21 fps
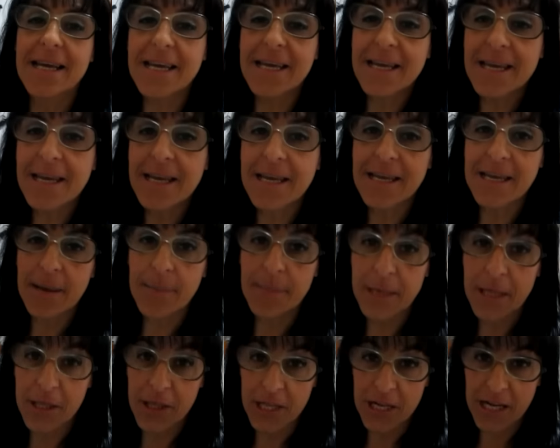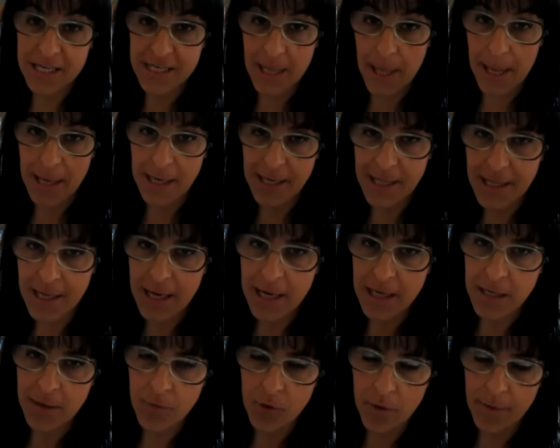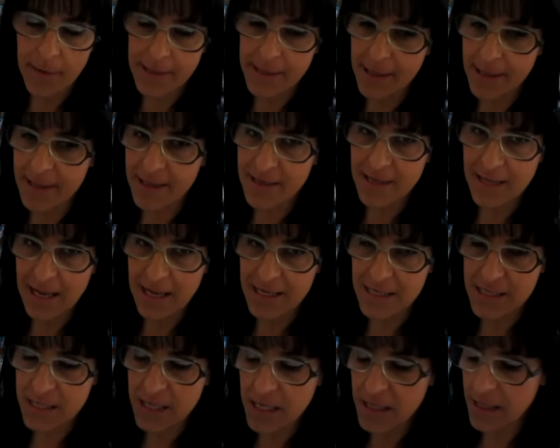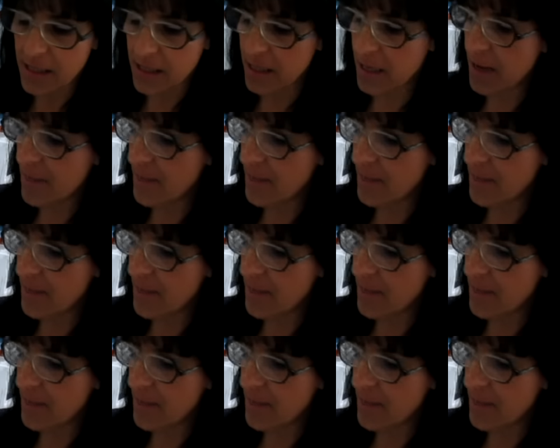Y ya me he ido a hacer las analíticas, llevo levantada desde las 7 de la